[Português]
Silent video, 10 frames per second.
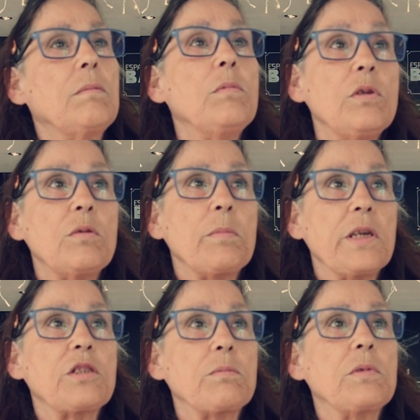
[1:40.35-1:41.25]
muito
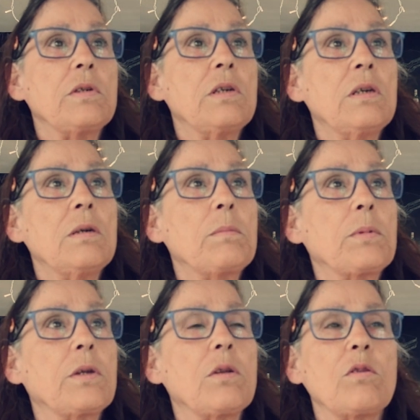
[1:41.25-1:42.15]
mesmo
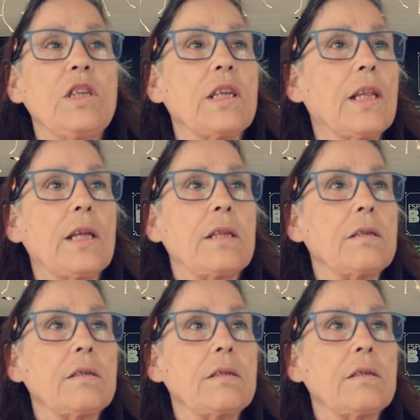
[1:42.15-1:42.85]
eu não tinha nada.